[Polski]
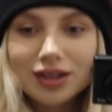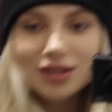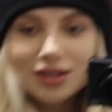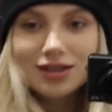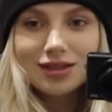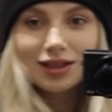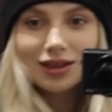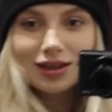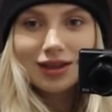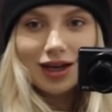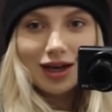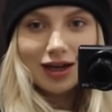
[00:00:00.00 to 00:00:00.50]

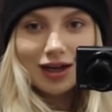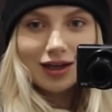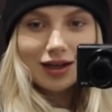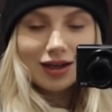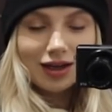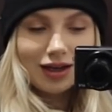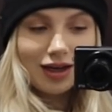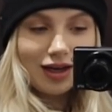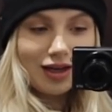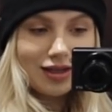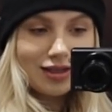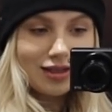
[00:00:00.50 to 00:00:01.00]
jest tak
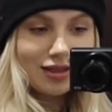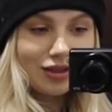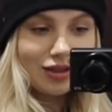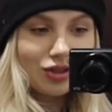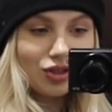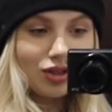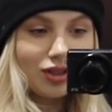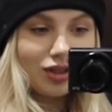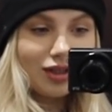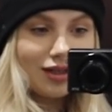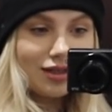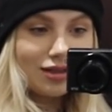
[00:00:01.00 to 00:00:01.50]

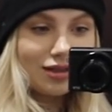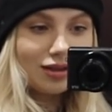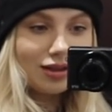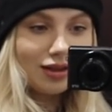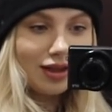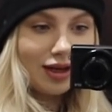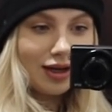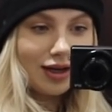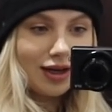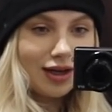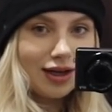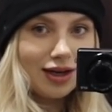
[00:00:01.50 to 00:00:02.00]
klasyczny, jest
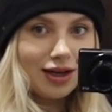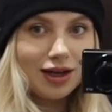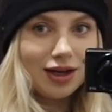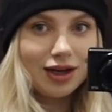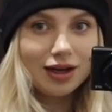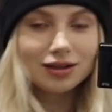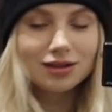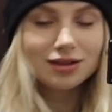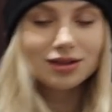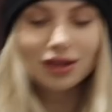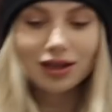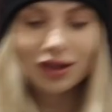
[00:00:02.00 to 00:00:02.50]
tak
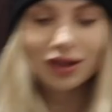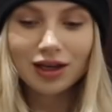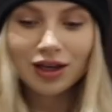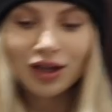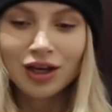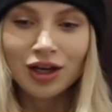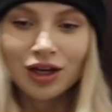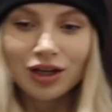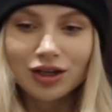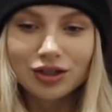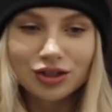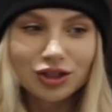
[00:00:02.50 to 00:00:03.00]
elegancki,
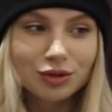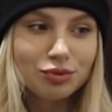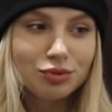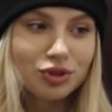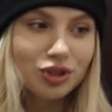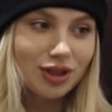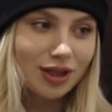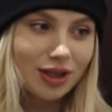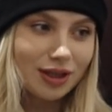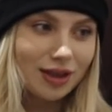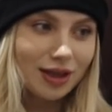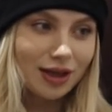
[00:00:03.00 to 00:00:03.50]
że
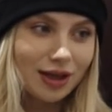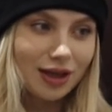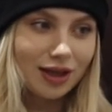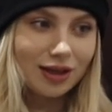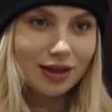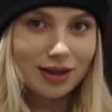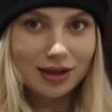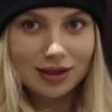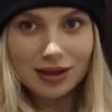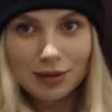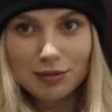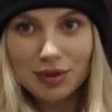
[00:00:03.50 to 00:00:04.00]
przy tej takiej
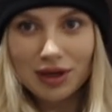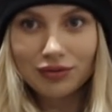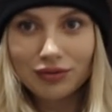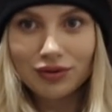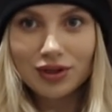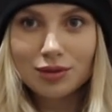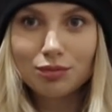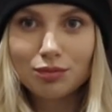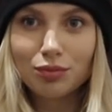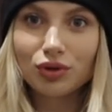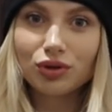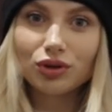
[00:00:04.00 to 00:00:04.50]
tak naprawdę
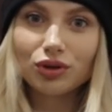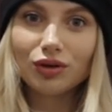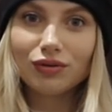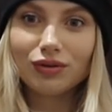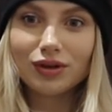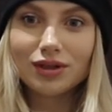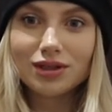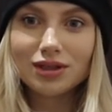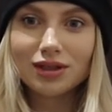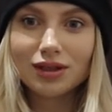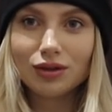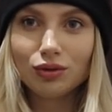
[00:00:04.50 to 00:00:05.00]

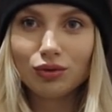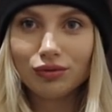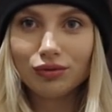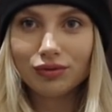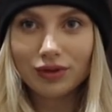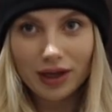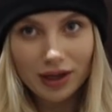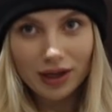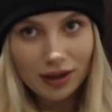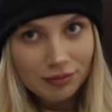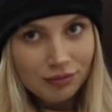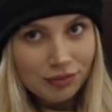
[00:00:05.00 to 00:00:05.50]
sportowej
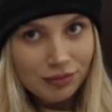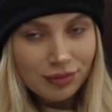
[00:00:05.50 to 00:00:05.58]
styluwie